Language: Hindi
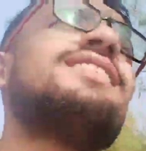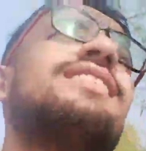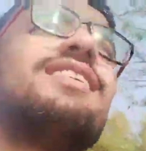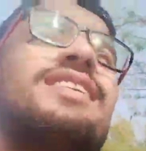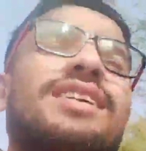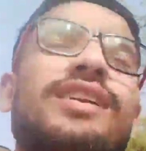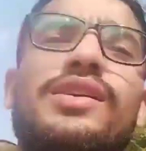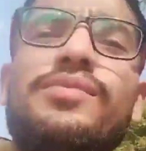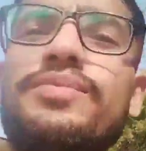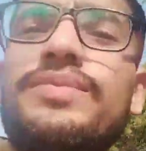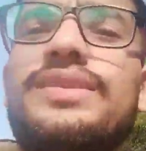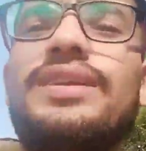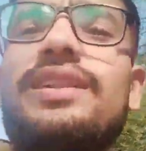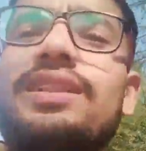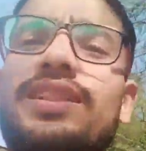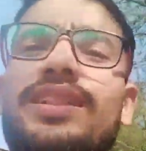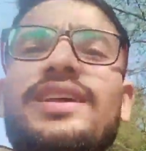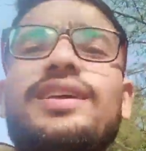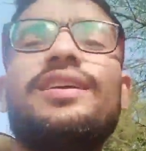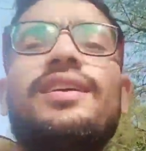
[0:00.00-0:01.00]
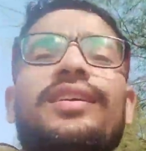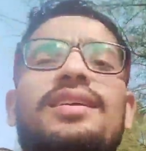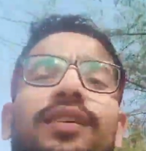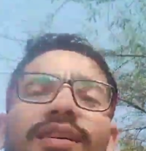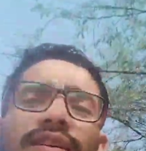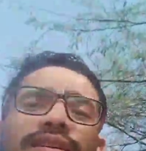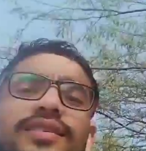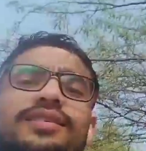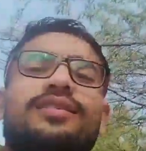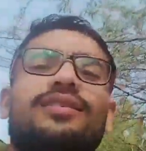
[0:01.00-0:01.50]
अब चलते हैं
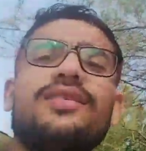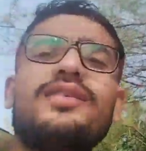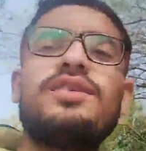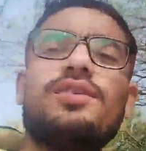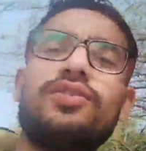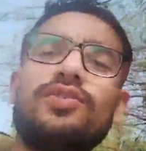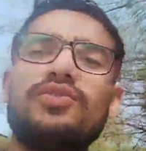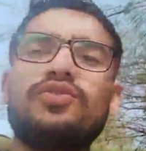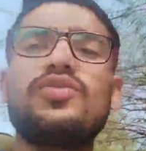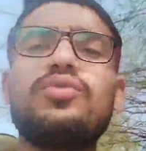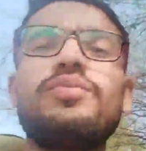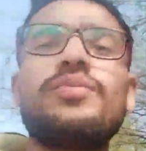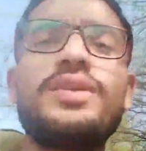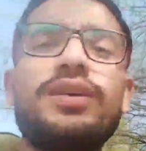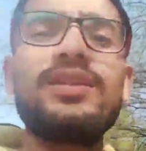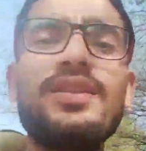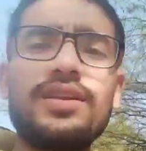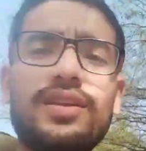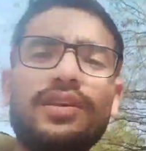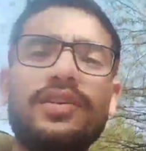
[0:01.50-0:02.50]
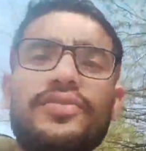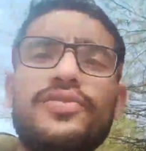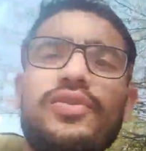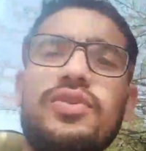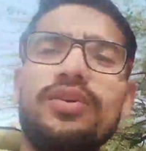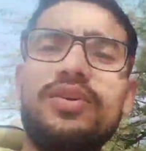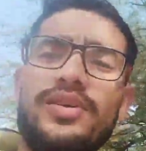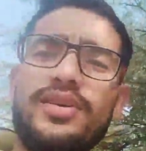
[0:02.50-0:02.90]
रूम की तरफ और